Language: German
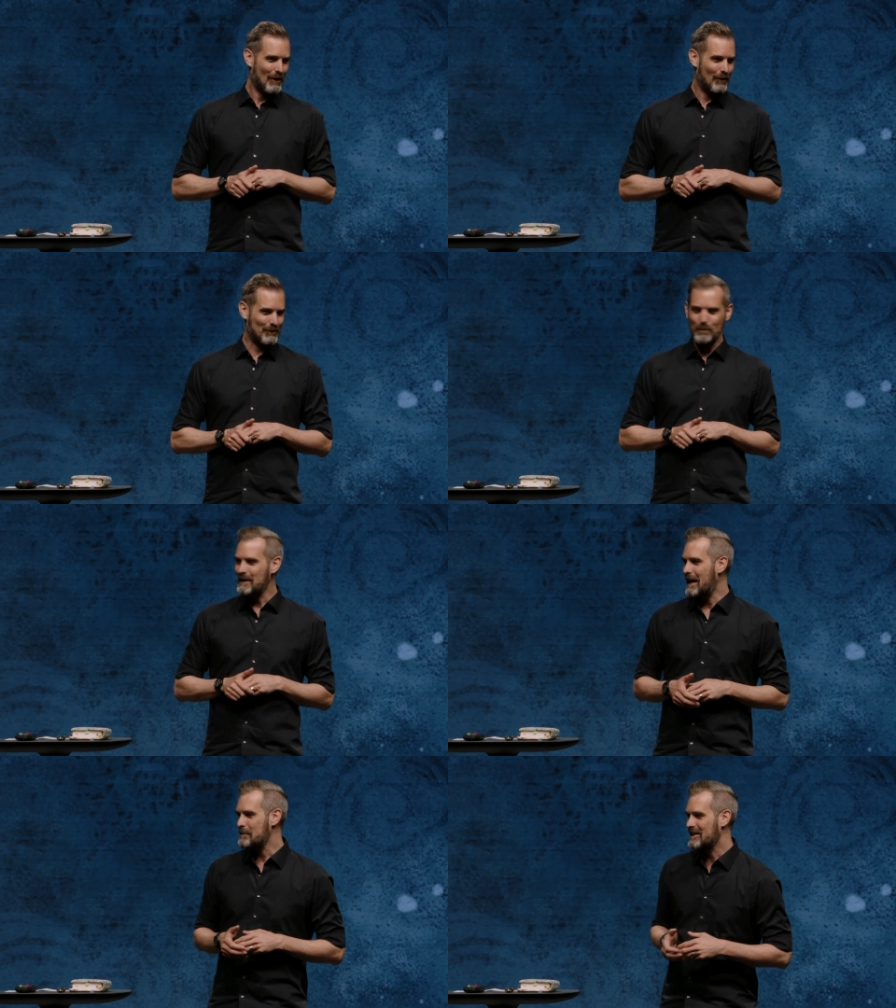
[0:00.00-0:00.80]
Und darum
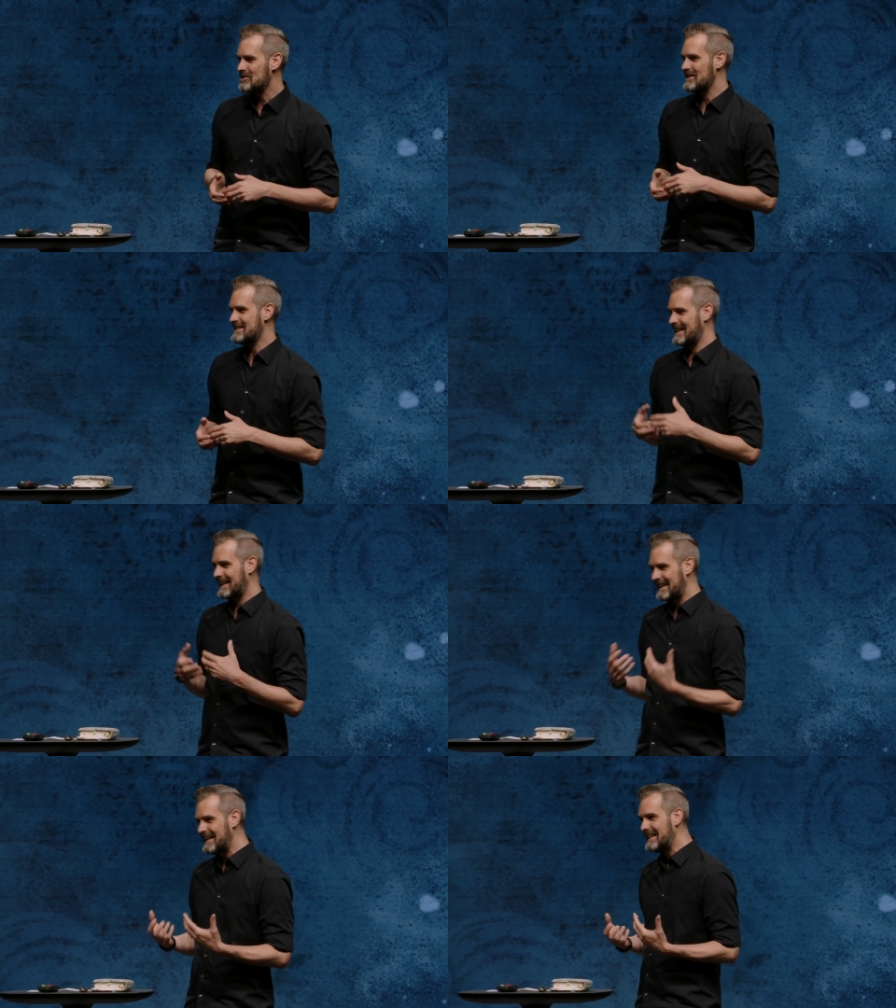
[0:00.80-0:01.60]
glaube ich, ist die
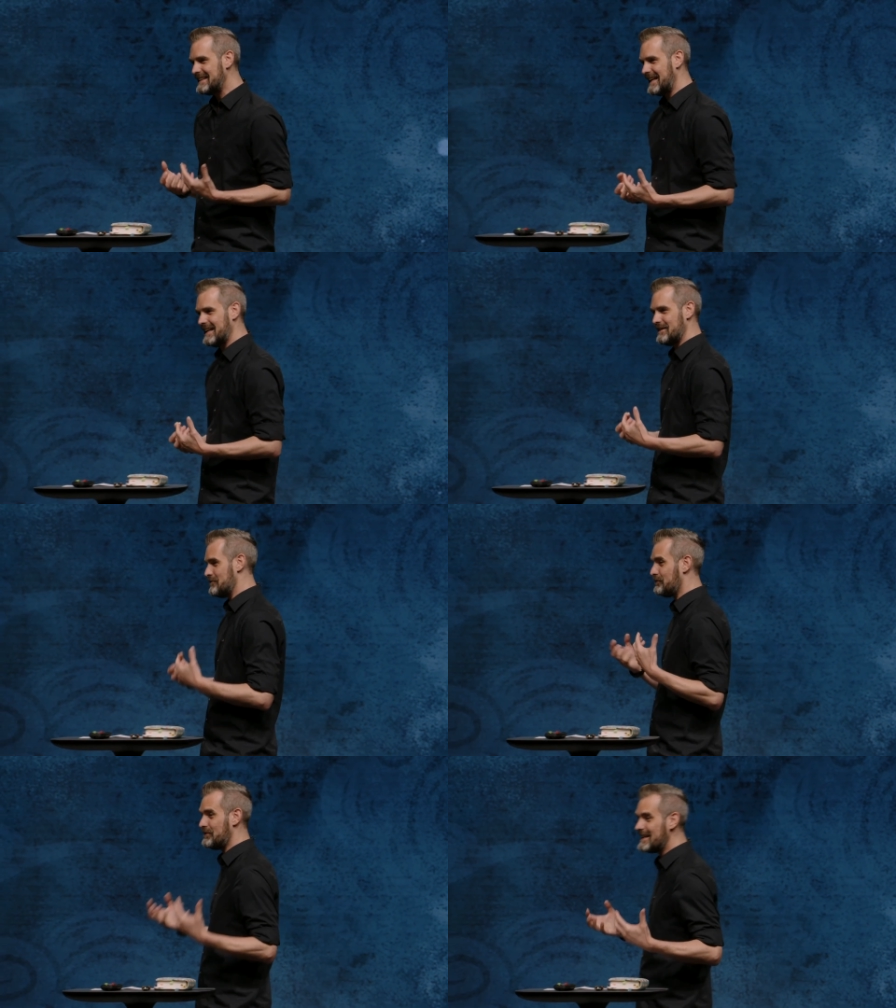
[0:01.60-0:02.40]
Serie, der
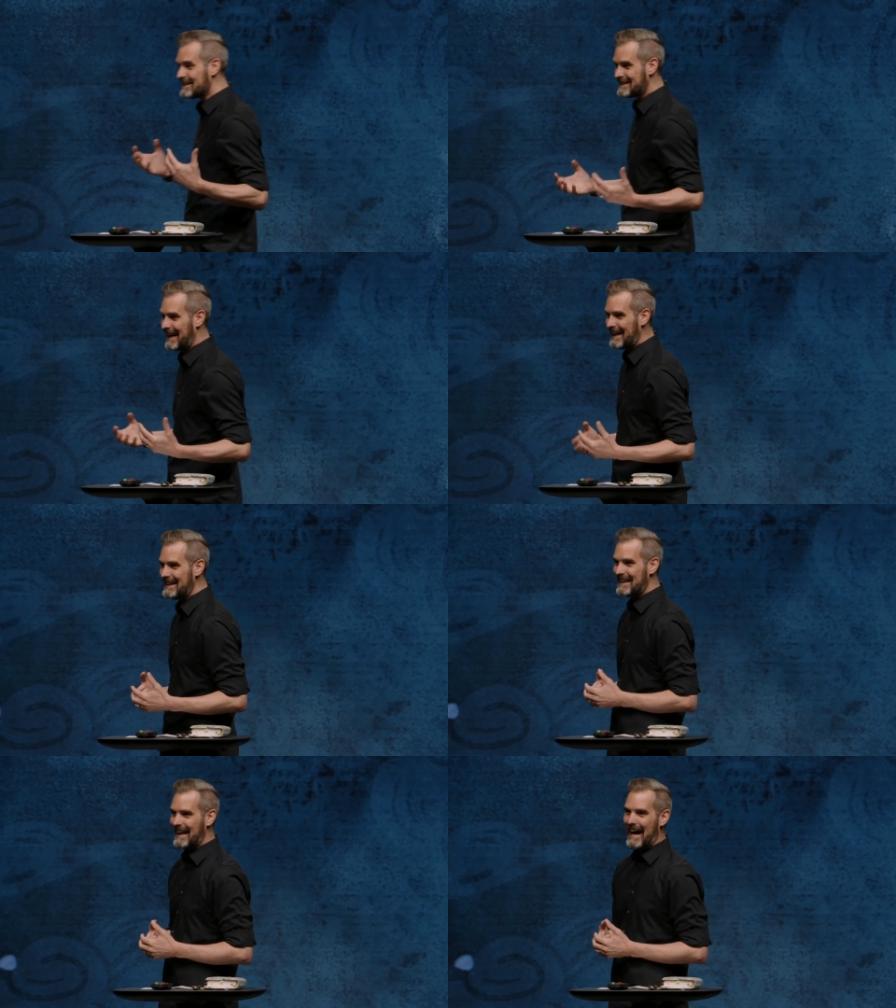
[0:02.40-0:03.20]

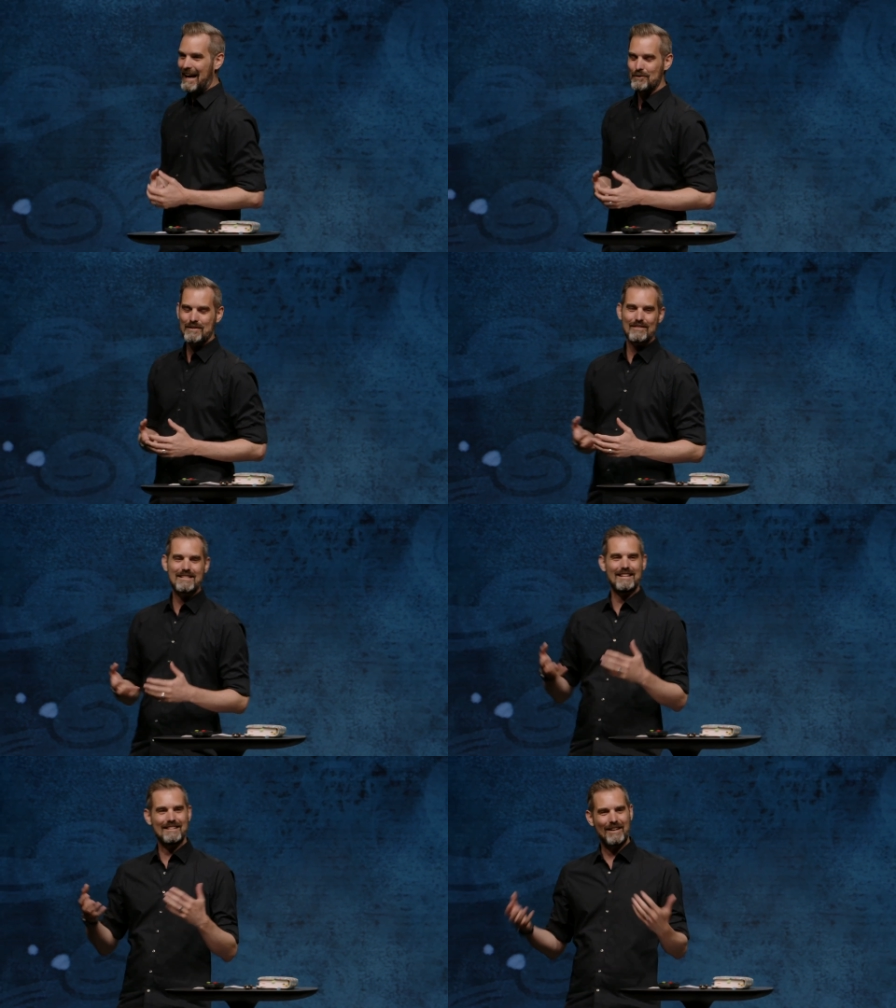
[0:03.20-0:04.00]
Vierteiler, auch so
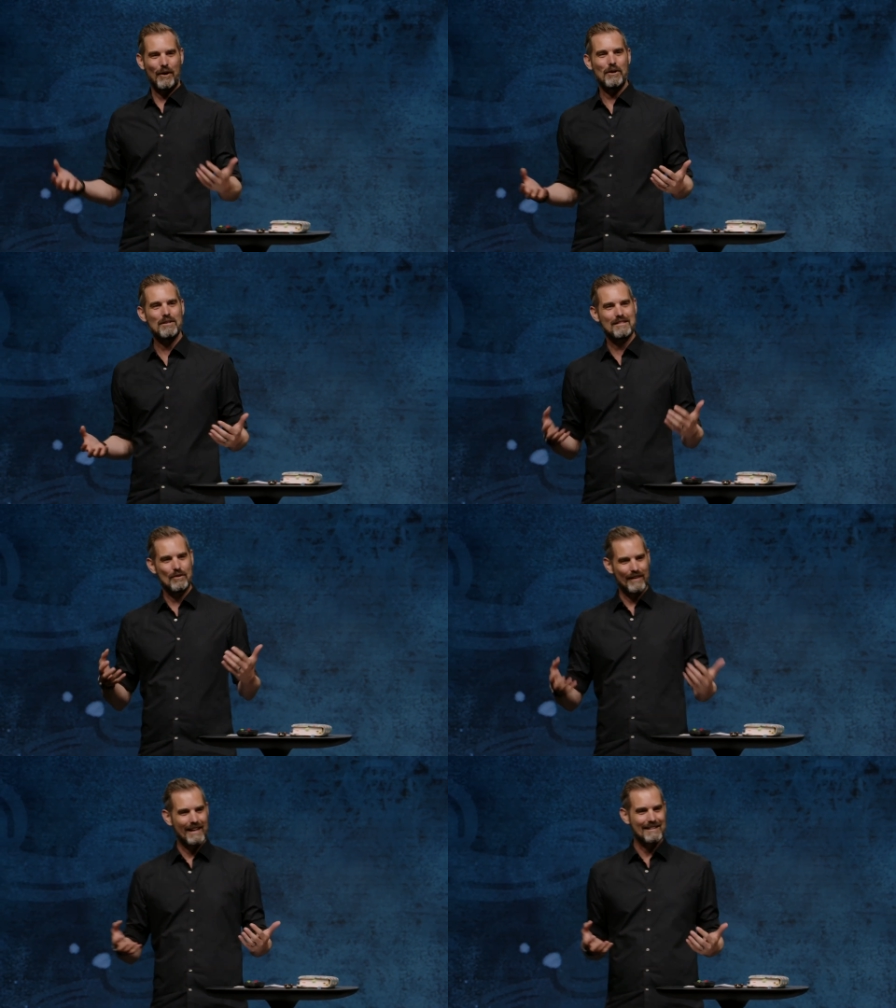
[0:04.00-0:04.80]
zentral,
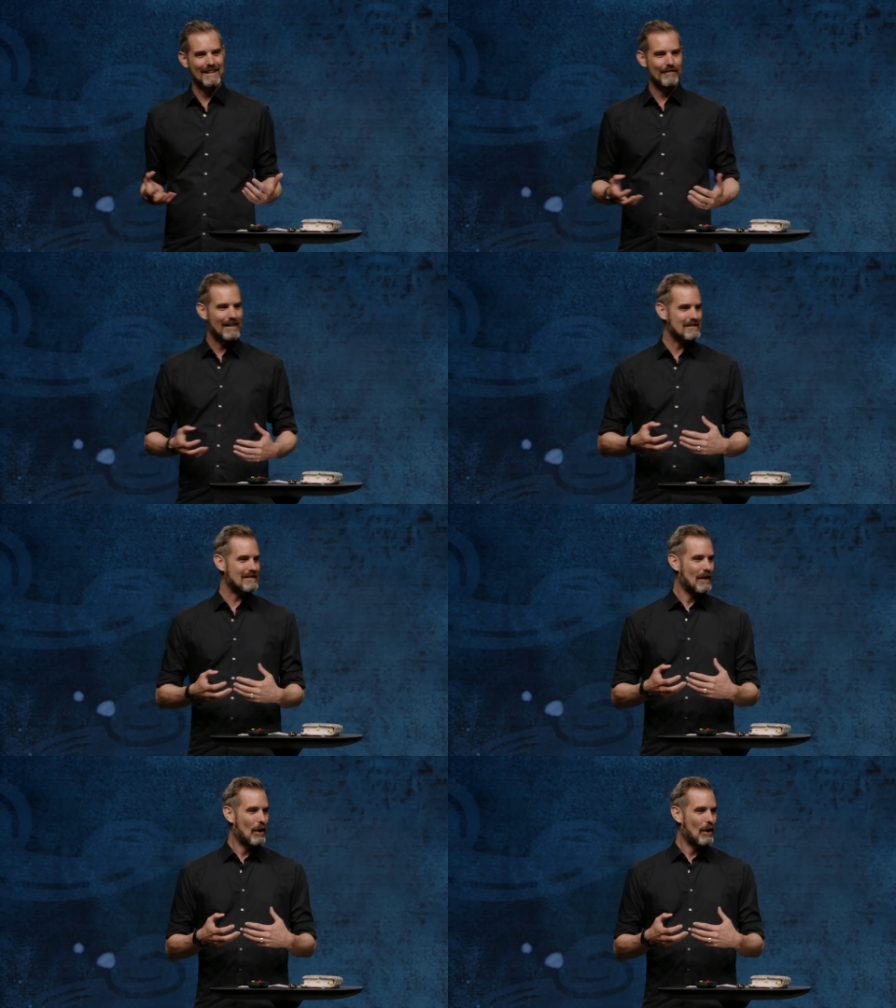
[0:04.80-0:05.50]
so wichtig, weil es